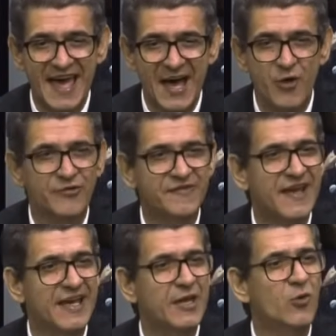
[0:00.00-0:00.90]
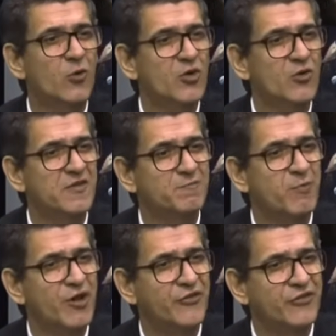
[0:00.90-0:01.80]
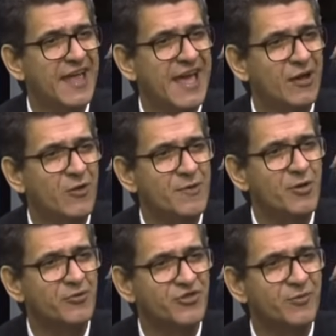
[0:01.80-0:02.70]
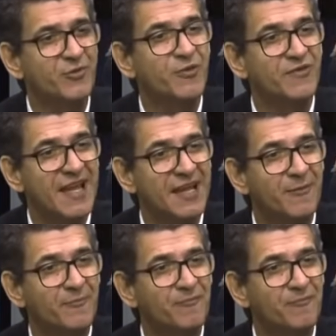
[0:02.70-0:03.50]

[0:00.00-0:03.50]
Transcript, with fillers: Elza e o, e o esposo dela. Como que eu chamo o esposo dela?